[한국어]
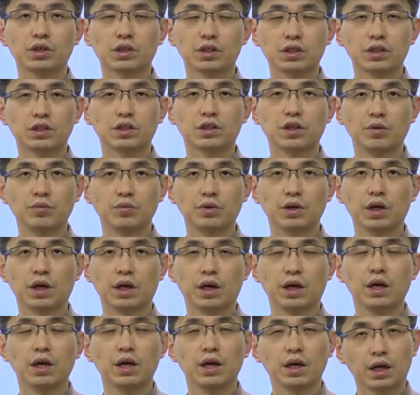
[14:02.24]
있기
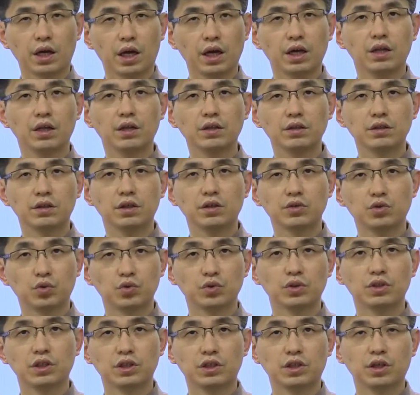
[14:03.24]
때문에 걔네들의
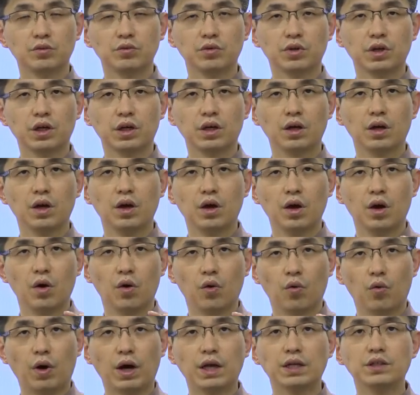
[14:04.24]
존재 때문에
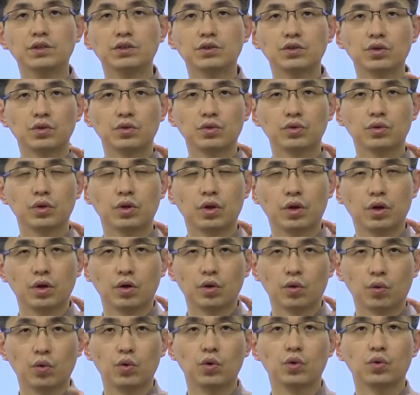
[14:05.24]
완전
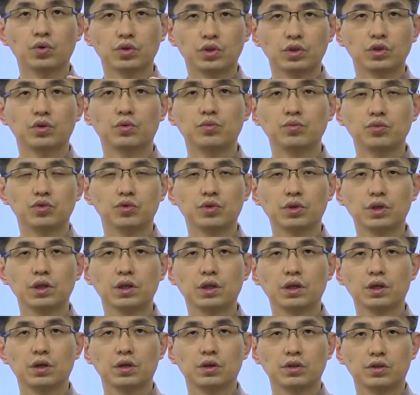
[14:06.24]
고용 실업률이
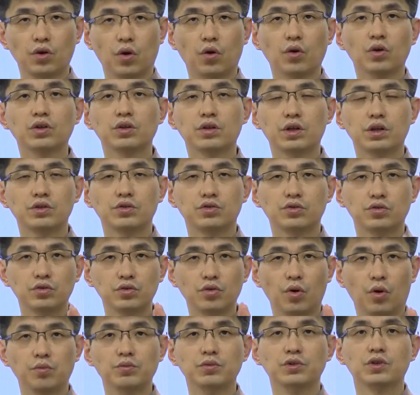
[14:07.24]
영이 될
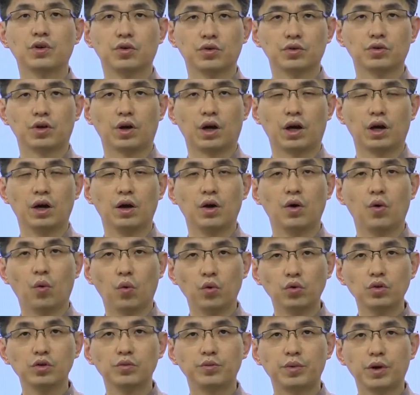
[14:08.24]
수는 없는 거더라.
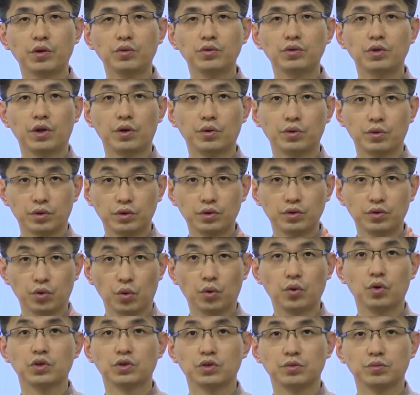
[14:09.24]
오늘 배운 내용은
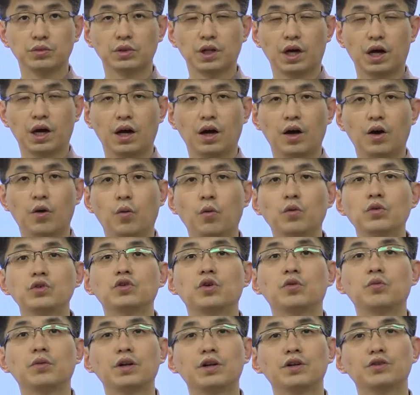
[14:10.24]
요거였습니다. 오늘
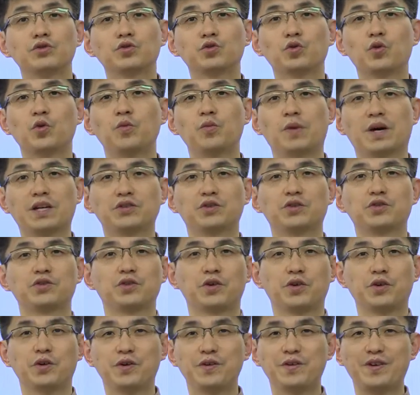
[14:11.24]
정말 수고
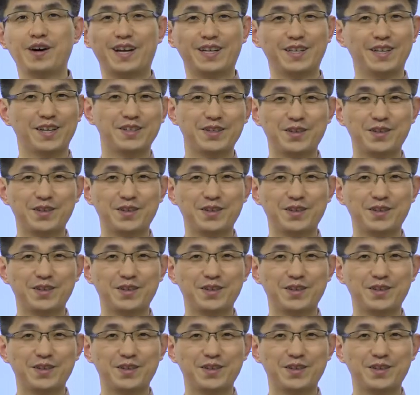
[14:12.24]
많으셨어요. 안녕히